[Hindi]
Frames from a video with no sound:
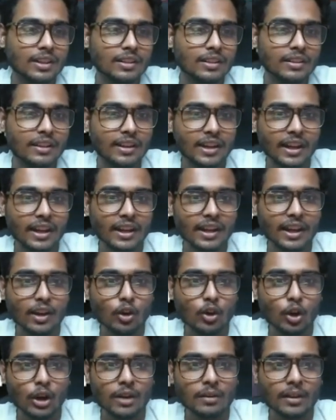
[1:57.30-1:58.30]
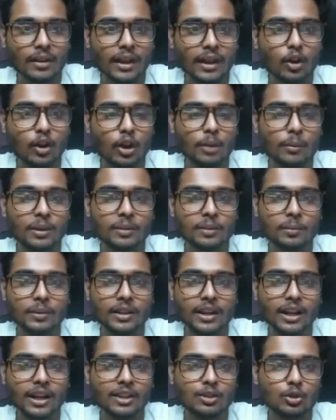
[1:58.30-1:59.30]
ठीक है एक और एक और बेस पे
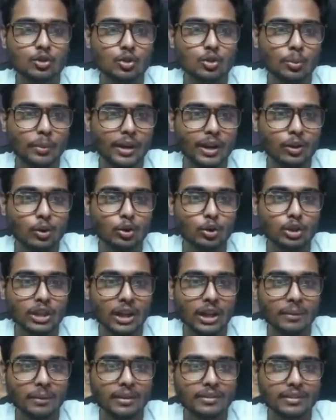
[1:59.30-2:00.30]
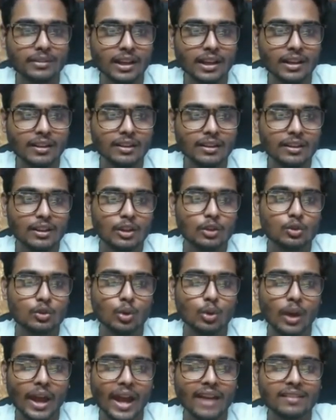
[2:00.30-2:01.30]
दिखाता हूँ जो मेरा खुद का बेस था
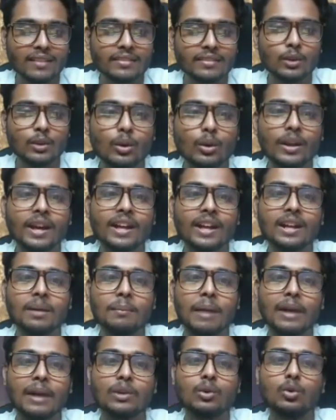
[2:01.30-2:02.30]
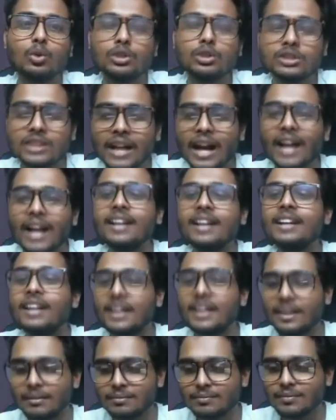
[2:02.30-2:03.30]
जो ऐसे गया ना मानो कुछ था ही
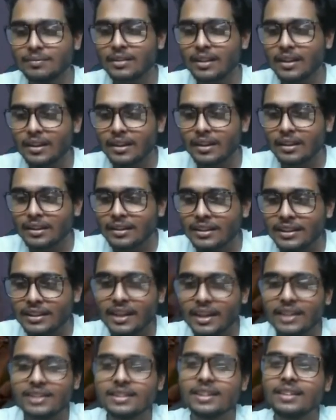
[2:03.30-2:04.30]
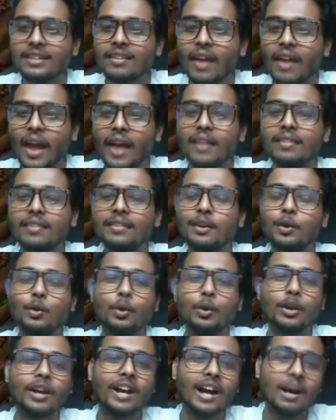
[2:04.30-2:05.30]
नहीं ये चीज ऐसे
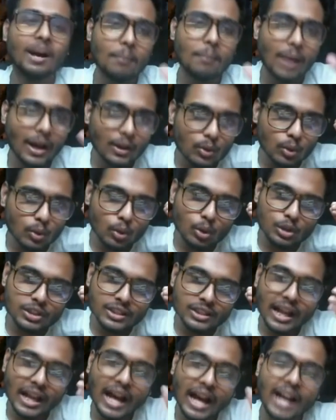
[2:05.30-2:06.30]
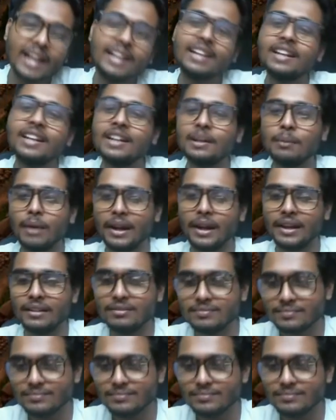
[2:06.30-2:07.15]
उड़ गया मानो कुछ था ही नहीं भाई